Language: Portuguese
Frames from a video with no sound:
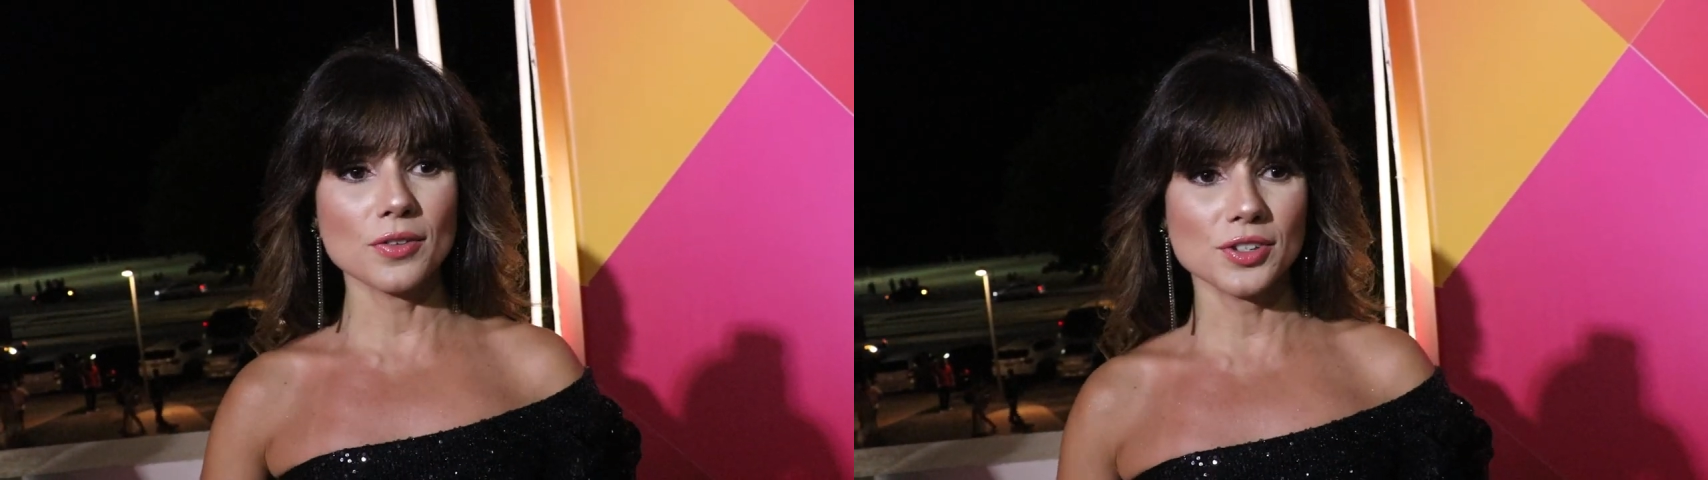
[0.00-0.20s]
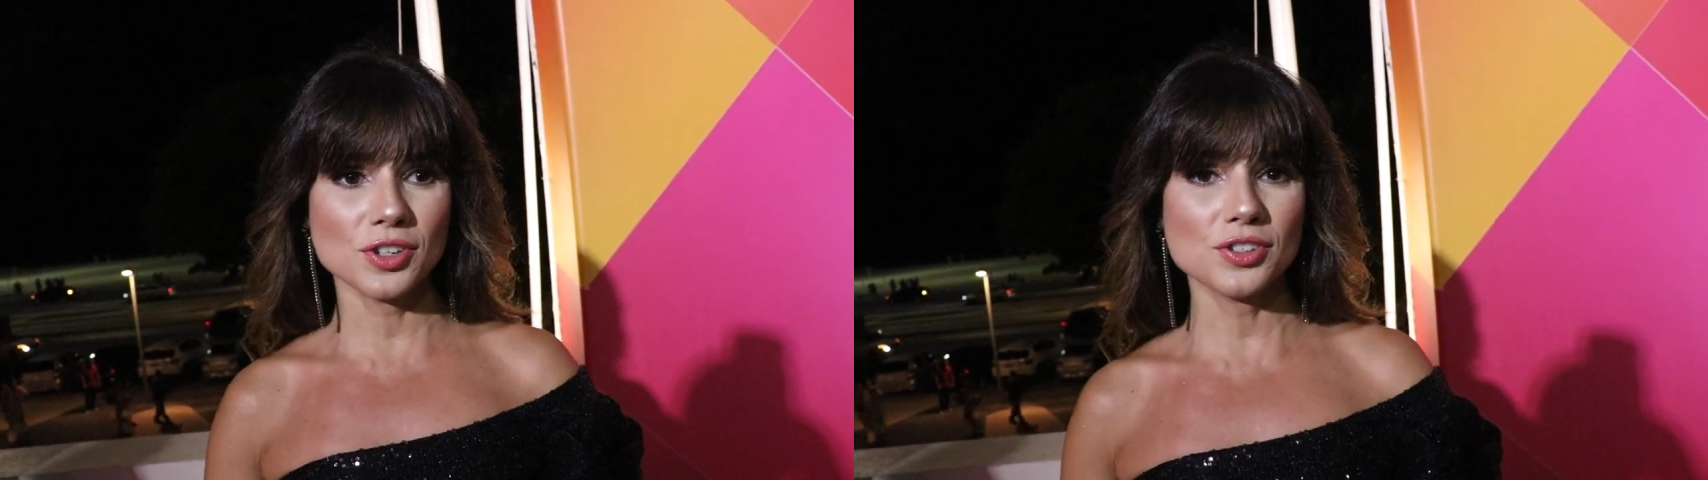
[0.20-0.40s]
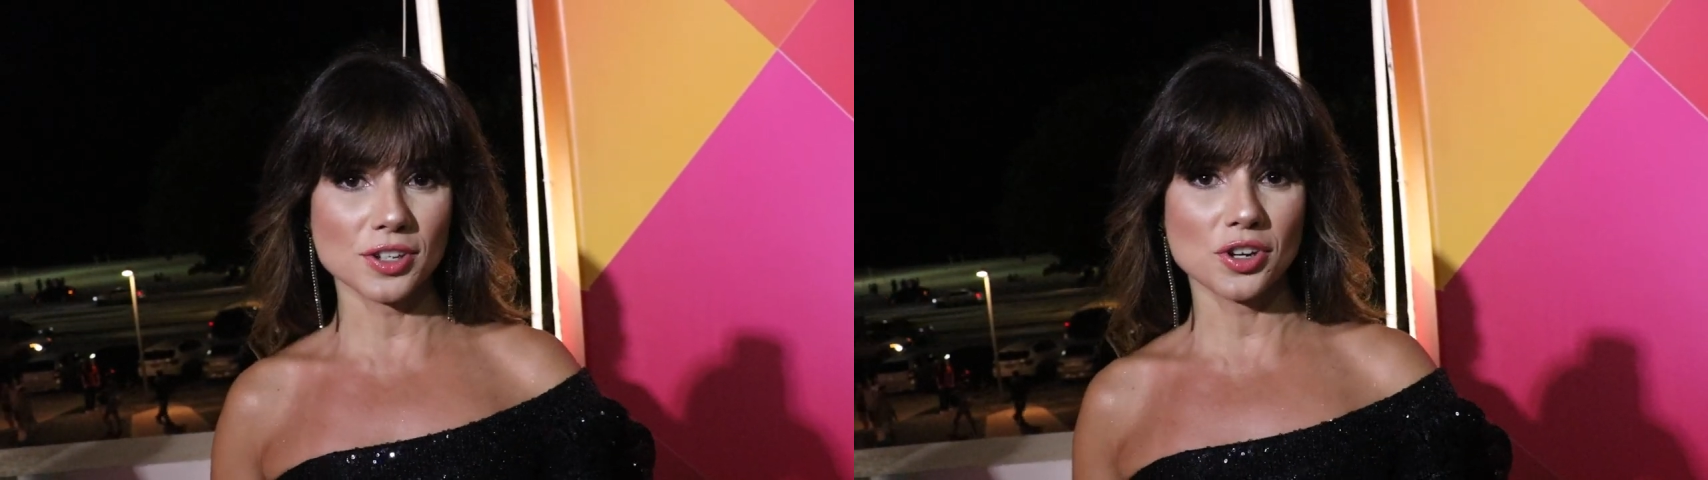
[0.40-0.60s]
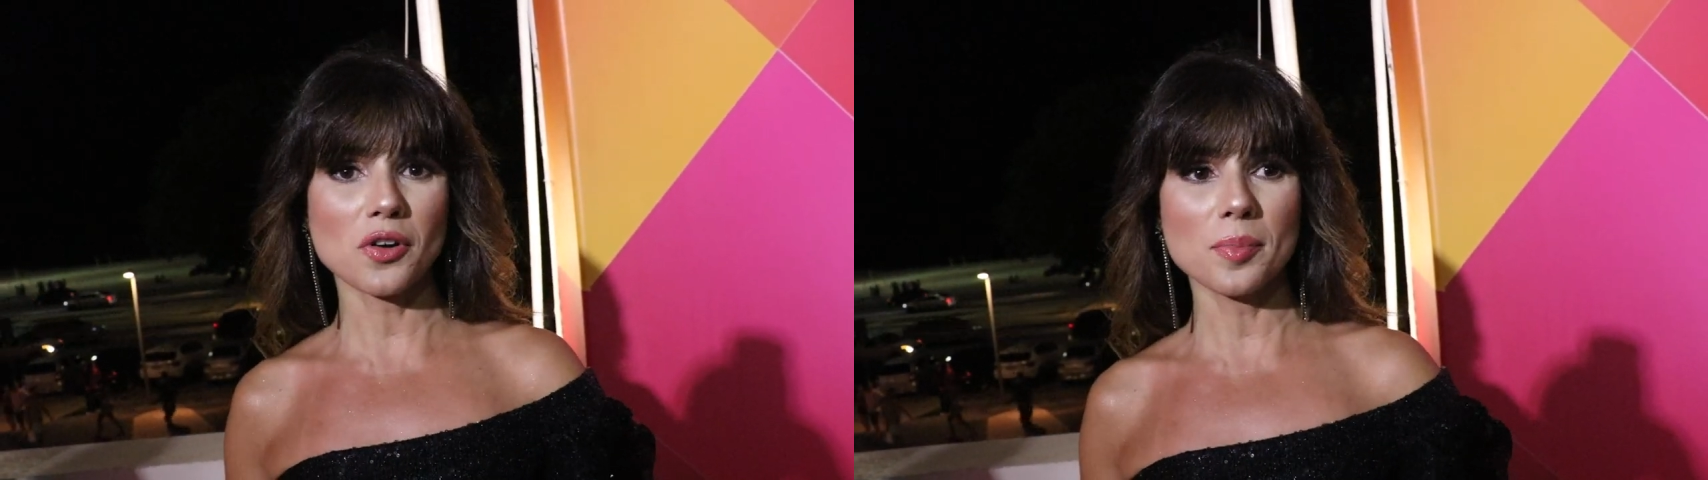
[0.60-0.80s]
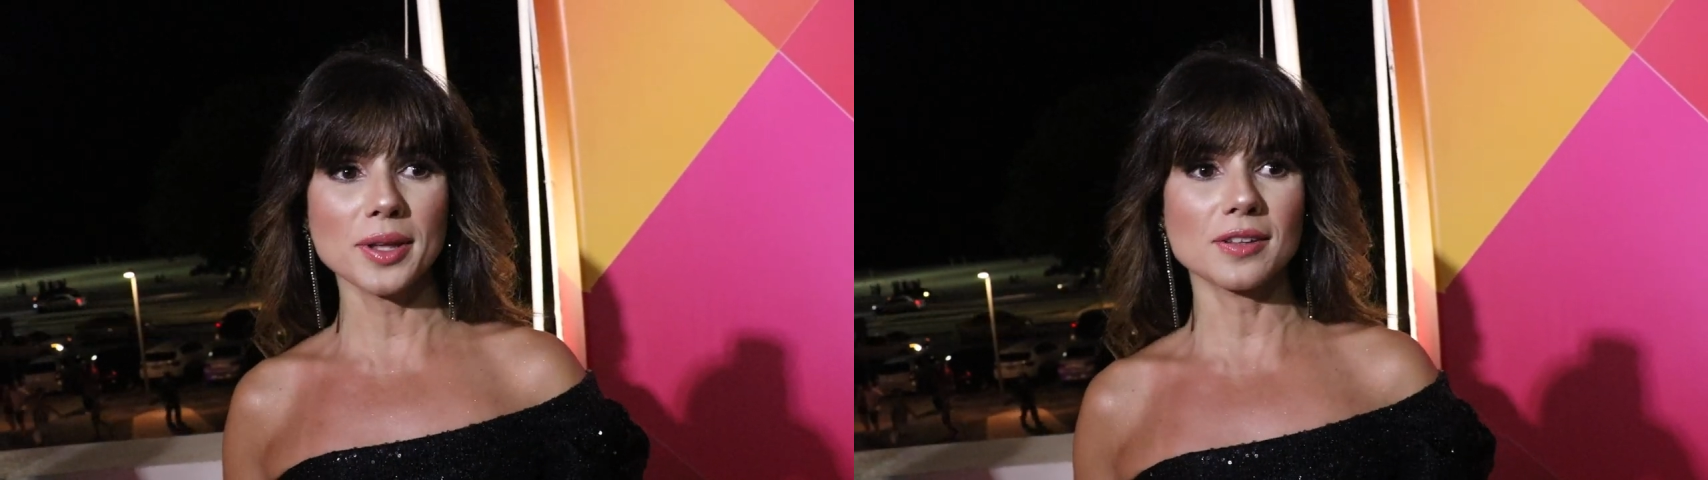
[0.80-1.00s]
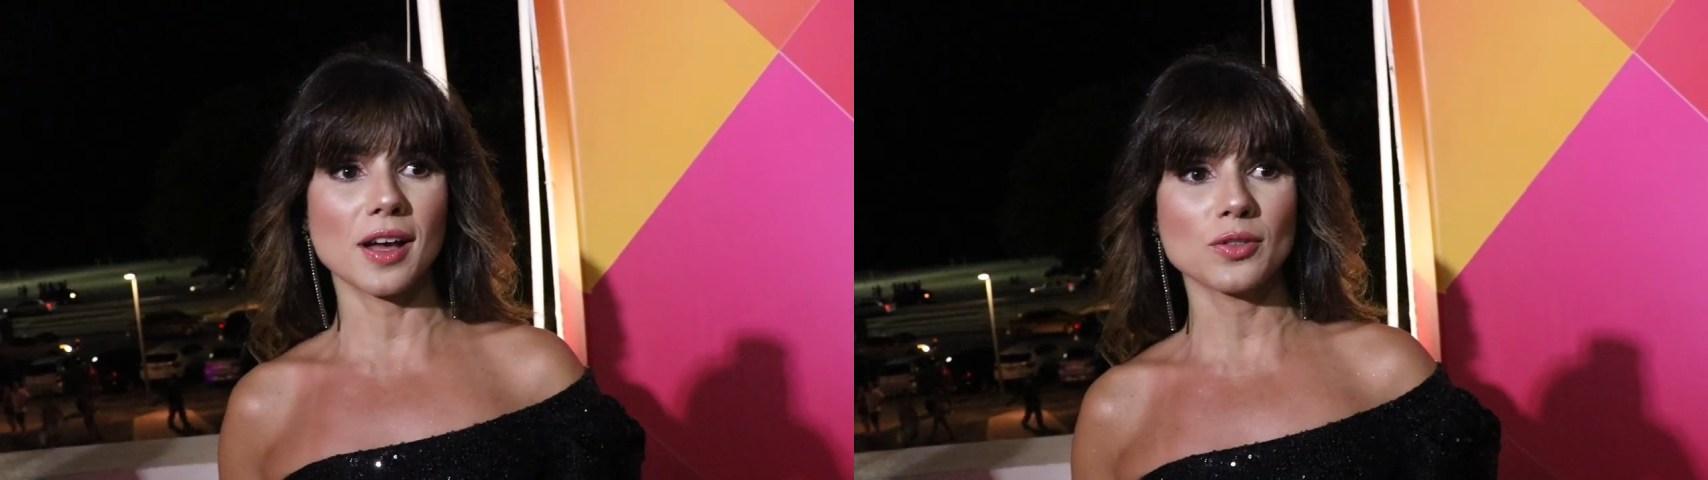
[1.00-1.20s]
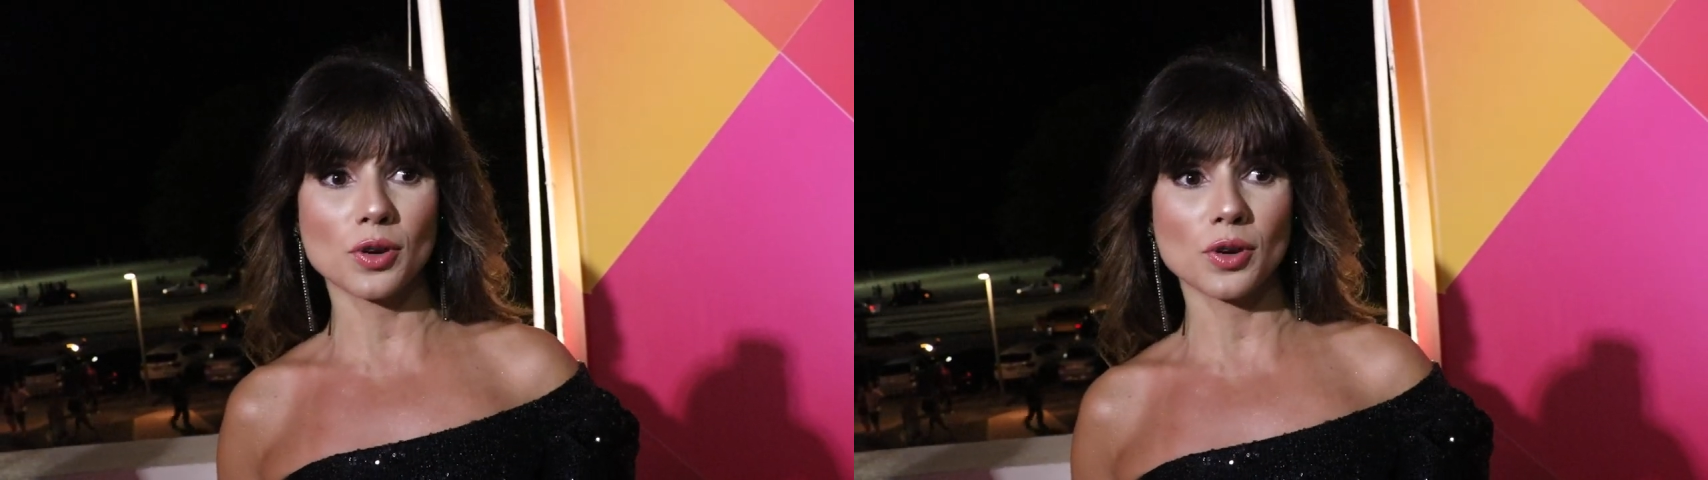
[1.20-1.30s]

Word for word: e a gente já tinha comentado,